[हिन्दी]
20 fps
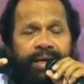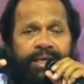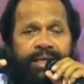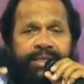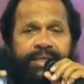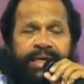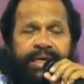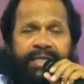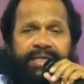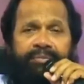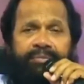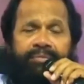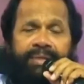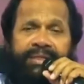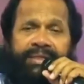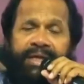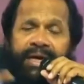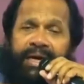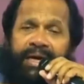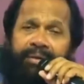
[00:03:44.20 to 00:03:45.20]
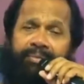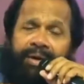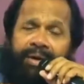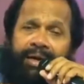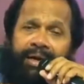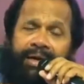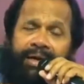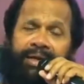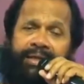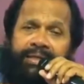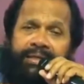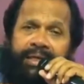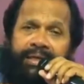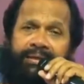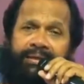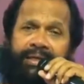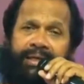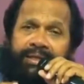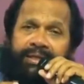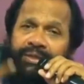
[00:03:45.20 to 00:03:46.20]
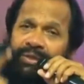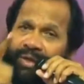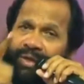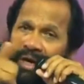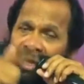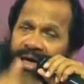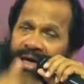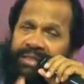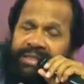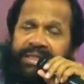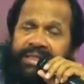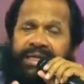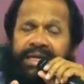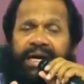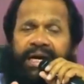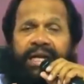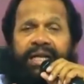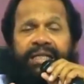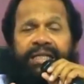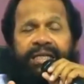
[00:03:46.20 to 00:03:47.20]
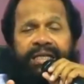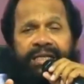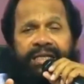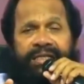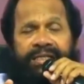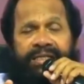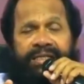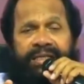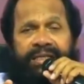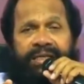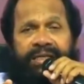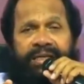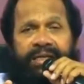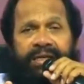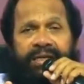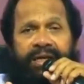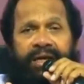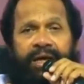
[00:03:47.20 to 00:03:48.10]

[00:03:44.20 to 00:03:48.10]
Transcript: इसलिए जब मसाला बनाया जाता है तो घास निकाल देना चाहिए